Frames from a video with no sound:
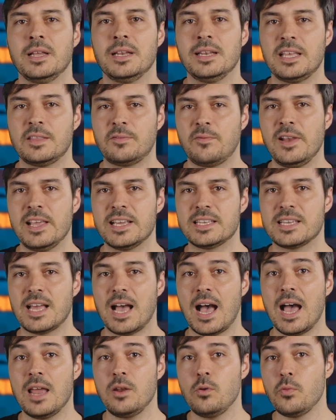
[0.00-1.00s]
Netflix
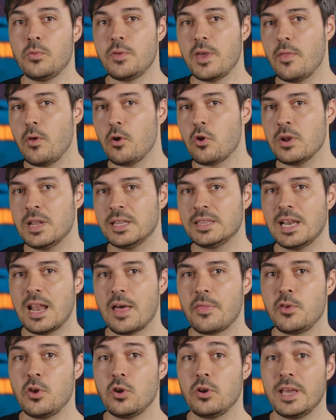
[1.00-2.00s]
ha anunciado con
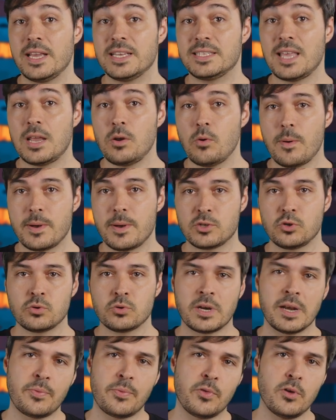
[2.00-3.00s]
antelación esta nueva
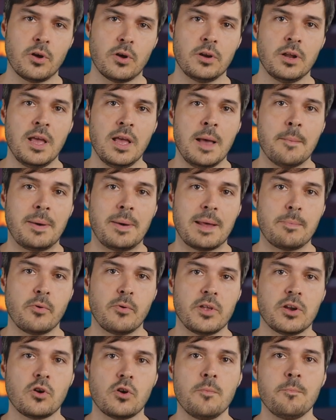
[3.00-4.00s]
suscripción para
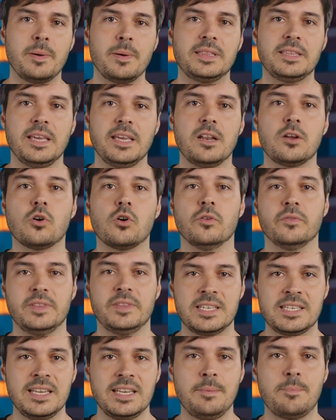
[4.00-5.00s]
poder competir con
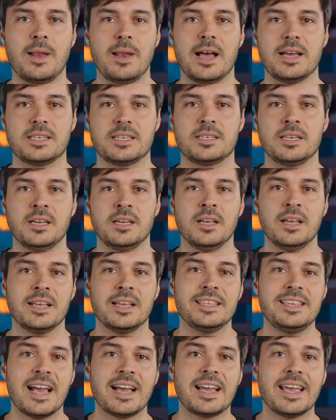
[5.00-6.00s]
Disney Plus,
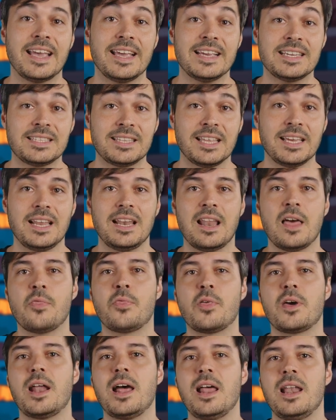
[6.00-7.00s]
ya que este
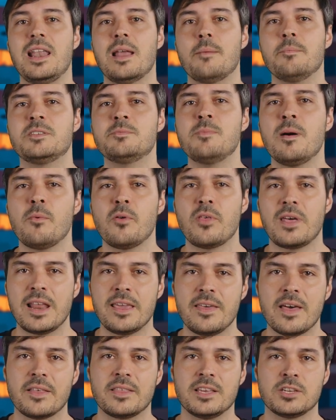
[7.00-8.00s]
lanzará la misma
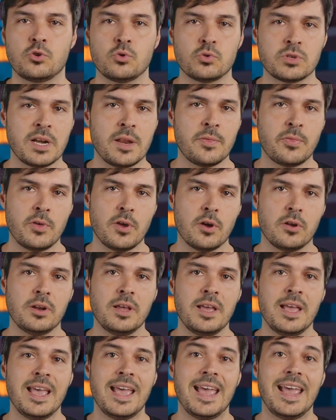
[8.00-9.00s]
modalidad de suscripción
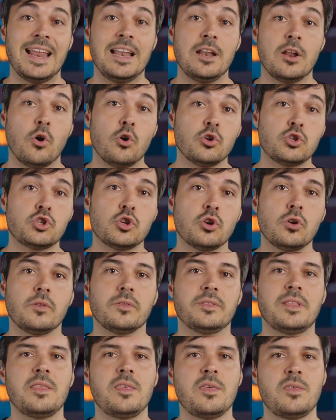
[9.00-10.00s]
el 8
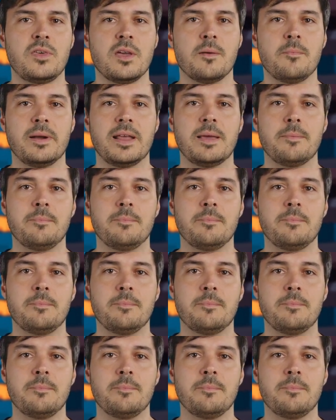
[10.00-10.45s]
de diciembre,